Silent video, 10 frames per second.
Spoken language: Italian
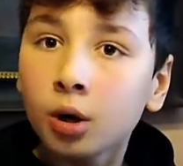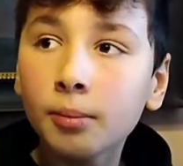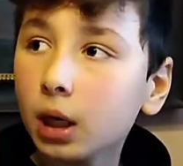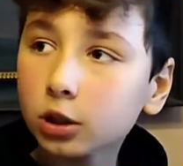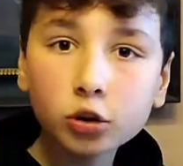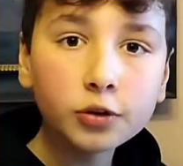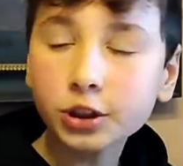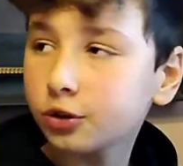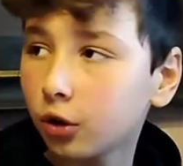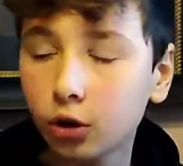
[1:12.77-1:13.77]
Ma dove
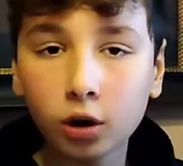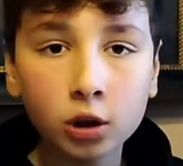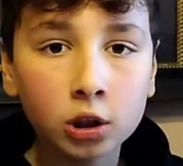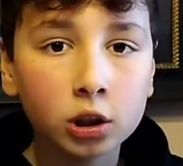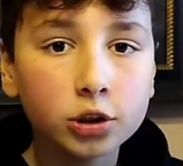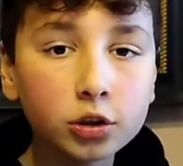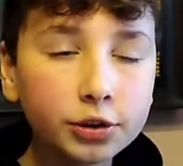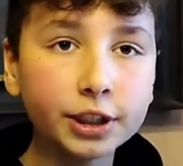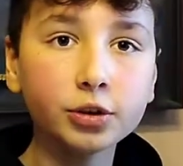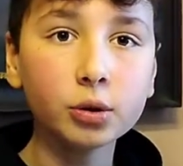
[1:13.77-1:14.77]
sono? Sono
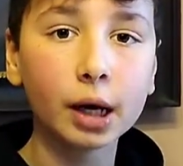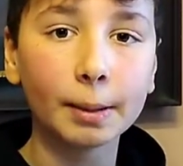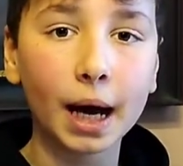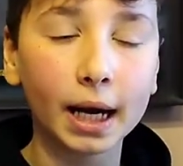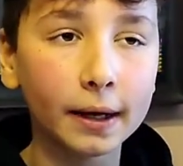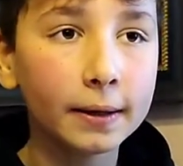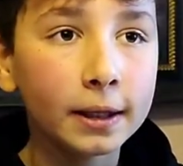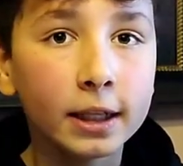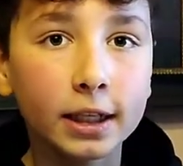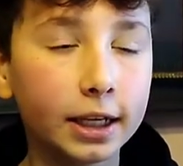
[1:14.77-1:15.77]
dentro una bara.
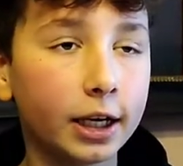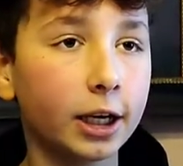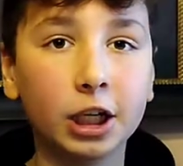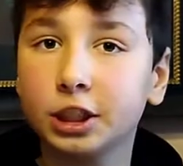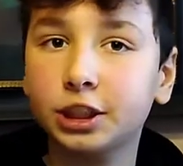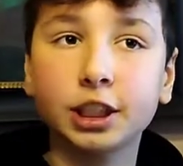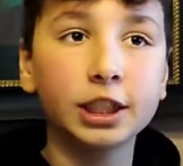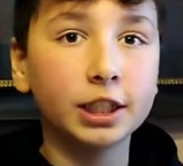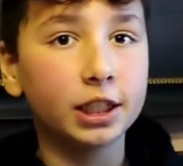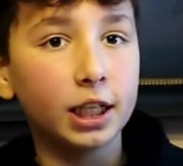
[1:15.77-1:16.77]
E,
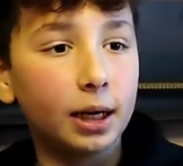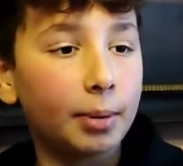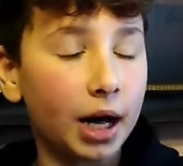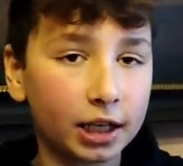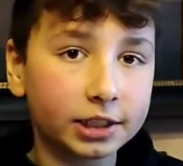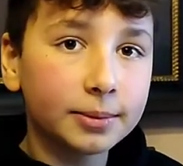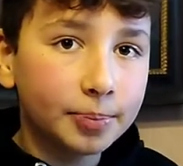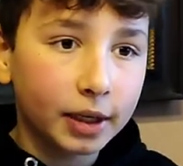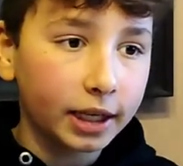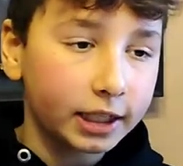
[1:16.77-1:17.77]
e la bara
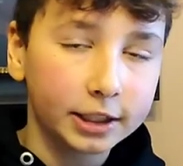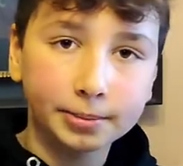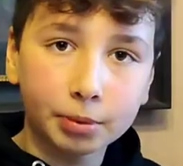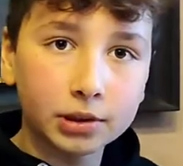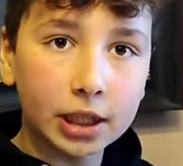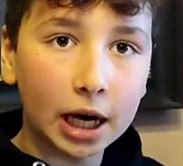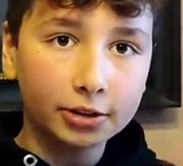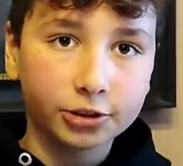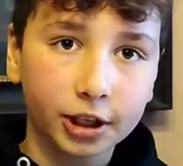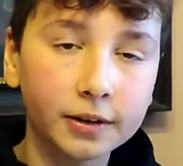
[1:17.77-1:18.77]
sempre che
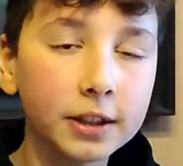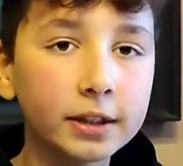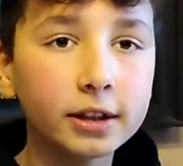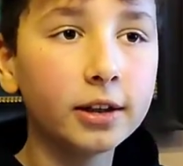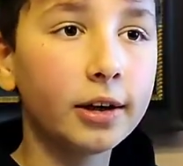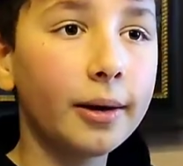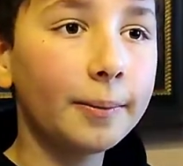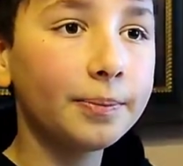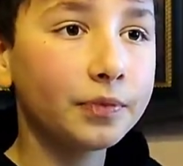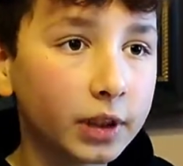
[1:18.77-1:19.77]
sbondaccia.
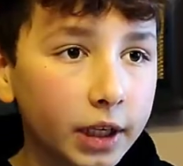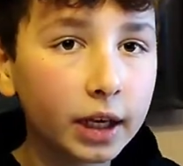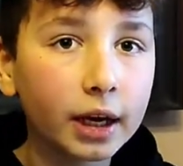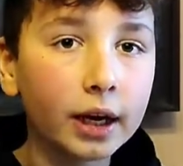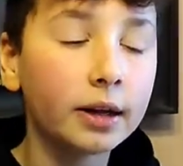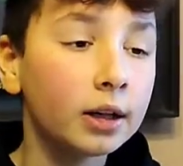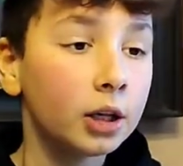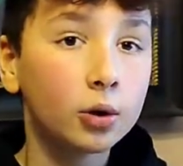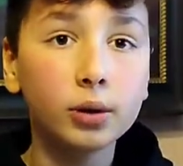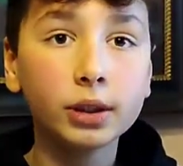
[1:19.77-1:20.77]
Ehm, e
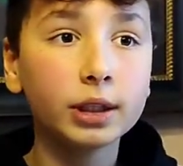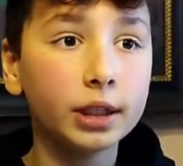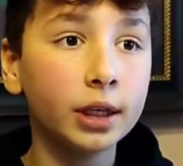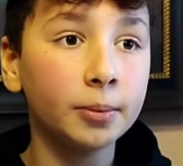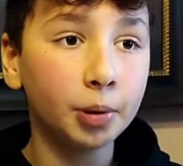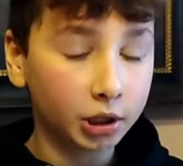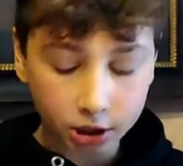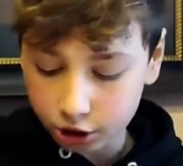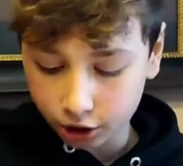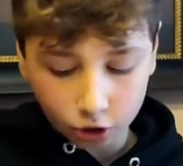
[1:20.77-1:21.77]
quindi poi
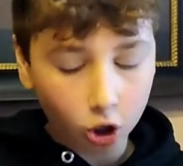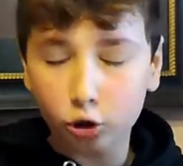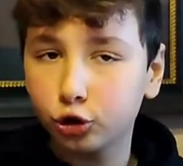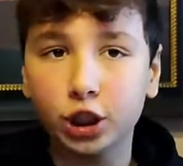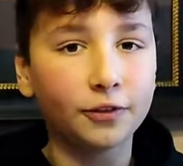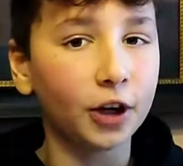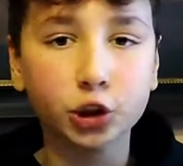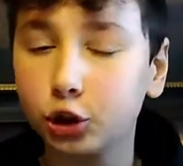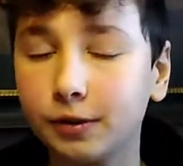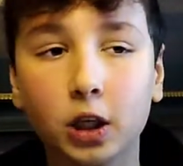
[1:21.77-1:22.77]
dice: No, non ce la
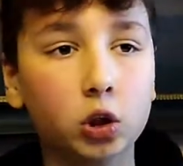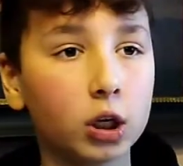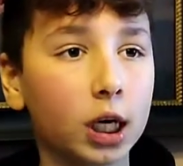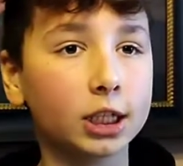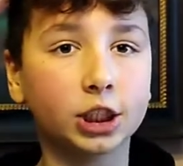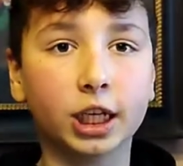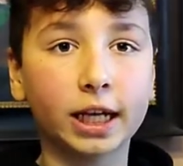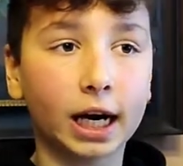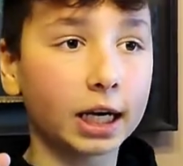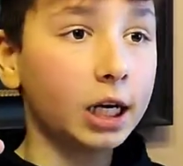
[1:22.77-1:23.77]
faccio, devo ancora
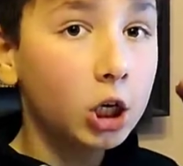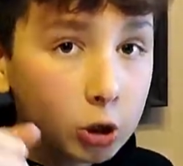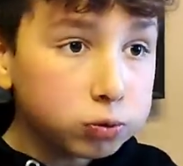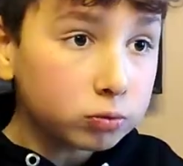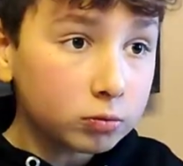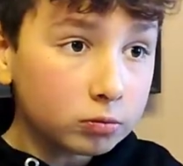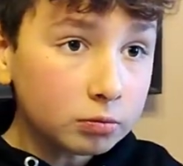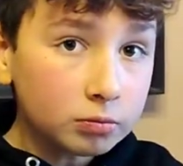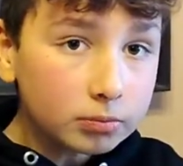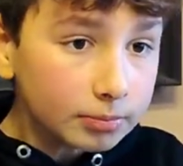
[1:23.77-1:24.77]
accelerare.
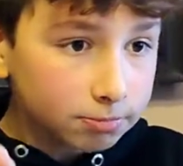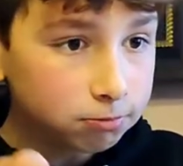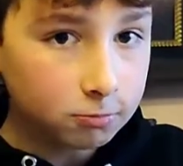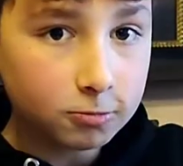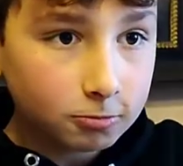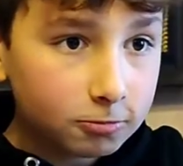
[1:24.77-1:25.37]
Mm-hmm